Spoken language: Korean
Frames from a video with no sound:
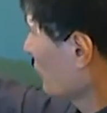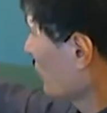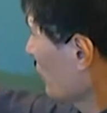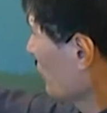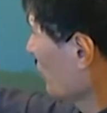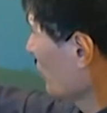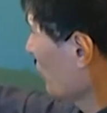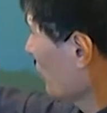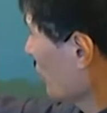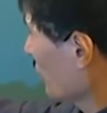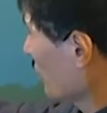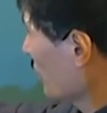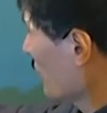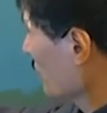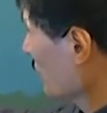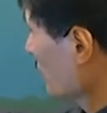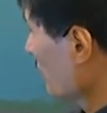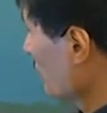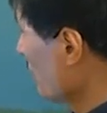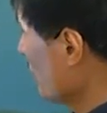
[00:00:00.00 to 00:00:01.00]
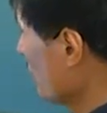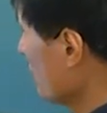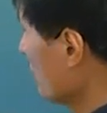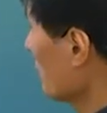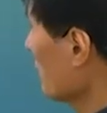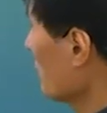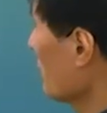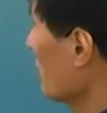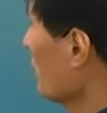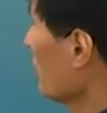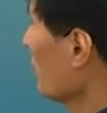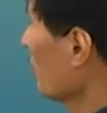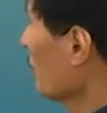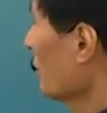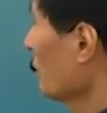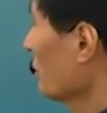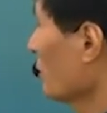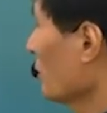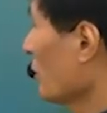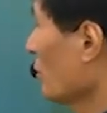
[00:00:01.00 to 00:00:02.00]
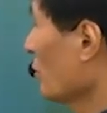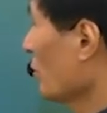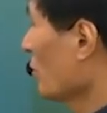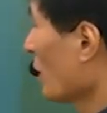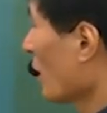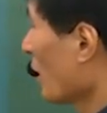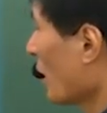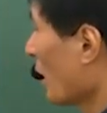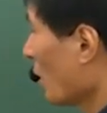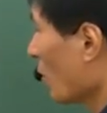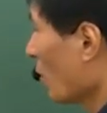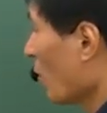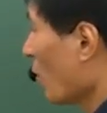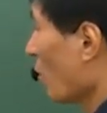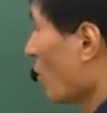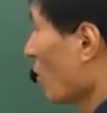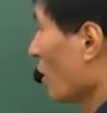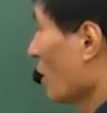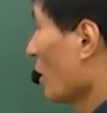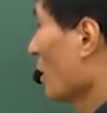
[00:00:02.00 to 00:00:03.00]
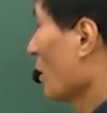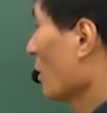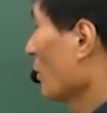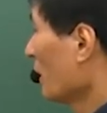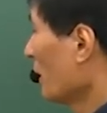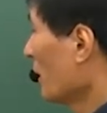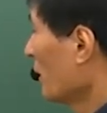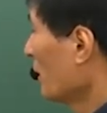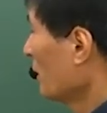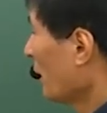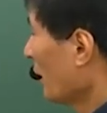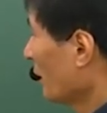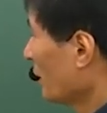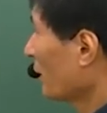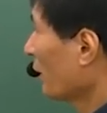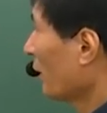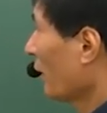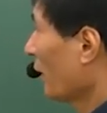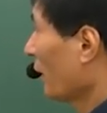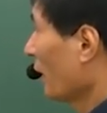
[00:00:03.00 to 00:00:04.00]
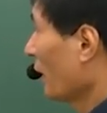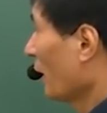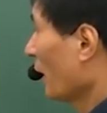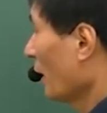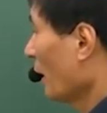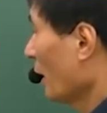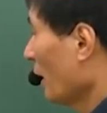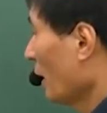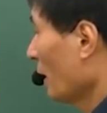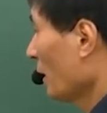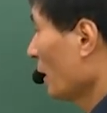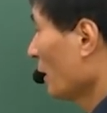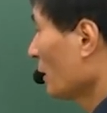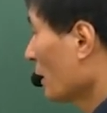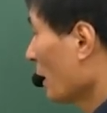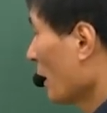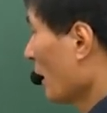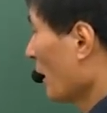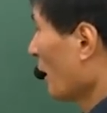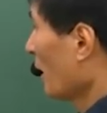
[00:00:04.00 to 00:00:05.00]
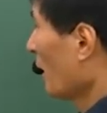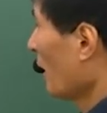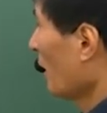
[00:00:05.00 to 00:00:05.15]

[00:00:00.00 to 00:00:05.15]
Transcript: 전동기에서 기어 전류가 공급이 될 때 이때